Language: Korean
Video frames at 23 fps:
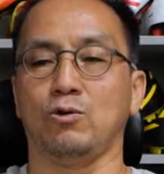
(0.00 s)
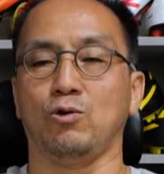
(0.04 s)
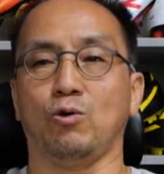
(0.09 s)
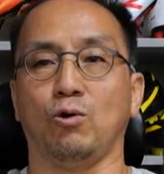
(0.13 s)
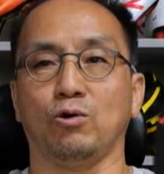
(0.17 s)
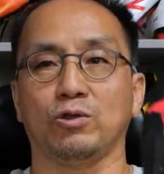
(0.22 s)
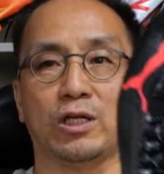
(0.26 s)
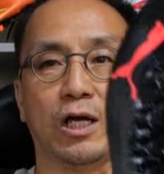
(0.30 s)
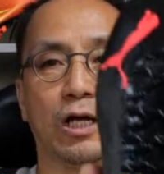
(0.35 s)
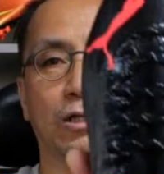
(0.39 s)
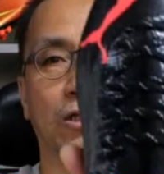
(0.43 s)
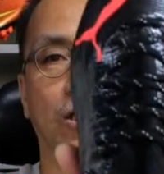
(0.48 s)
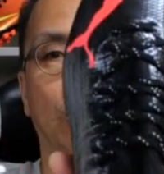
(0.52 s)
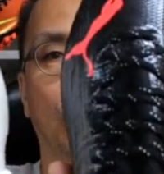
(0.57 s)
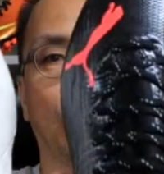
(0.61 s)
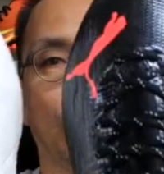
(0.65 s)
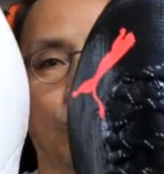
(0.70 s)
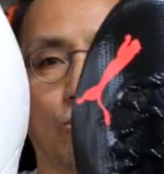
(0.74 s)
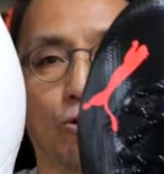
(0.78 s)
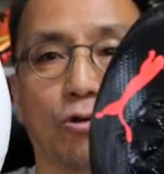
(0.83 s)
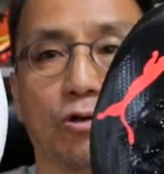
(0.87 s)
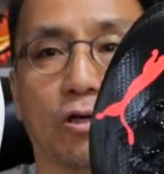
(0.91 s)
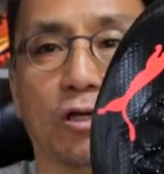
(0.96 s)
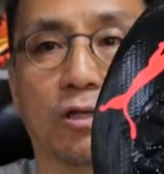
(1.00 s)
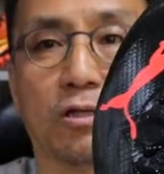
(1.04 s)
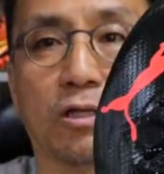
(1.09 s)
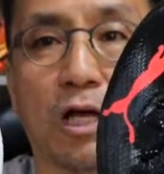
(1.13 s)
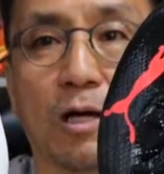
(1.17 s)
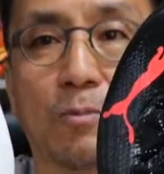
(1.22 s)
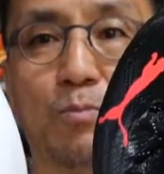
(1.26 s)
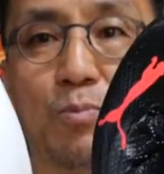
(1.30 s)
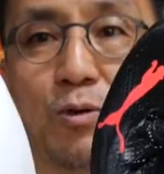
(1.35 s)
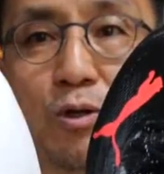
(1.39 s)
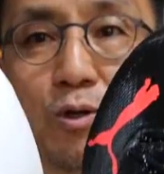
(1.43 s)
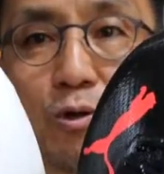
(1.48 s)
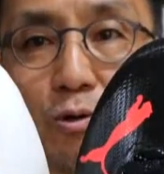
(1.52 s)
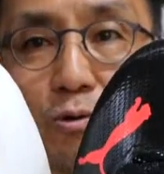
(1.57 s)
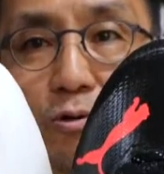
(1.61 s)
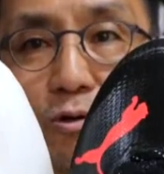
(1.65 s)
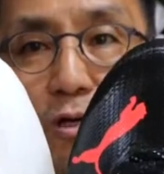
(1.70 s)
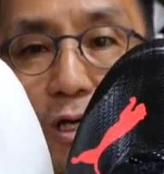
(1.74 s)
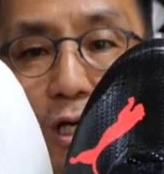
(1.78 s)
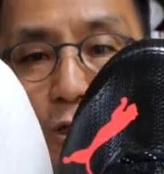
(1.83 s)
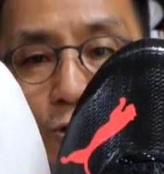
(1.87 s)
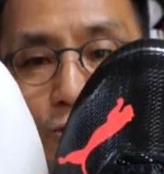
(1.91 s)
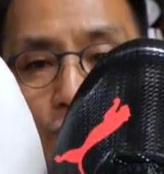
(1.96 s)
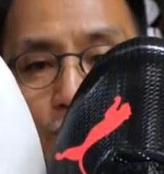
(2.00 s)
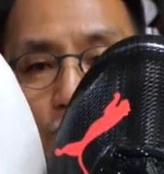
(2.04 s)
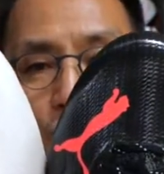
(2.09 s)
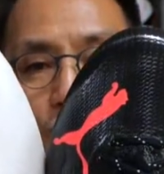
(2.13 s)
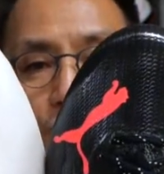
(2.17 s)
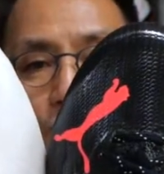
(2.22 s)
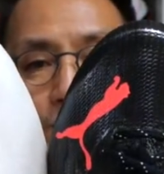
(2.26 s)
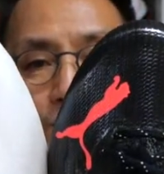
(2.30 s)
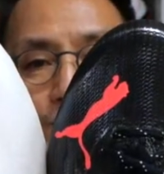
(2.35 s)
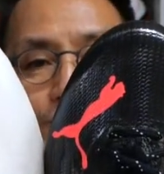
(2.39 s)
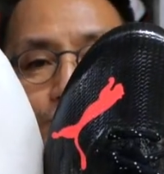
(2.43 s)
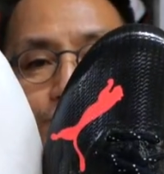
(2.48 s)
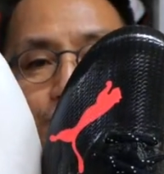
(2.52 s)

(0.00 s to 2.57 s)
요 상태로 이렇게 딱 비교를 해도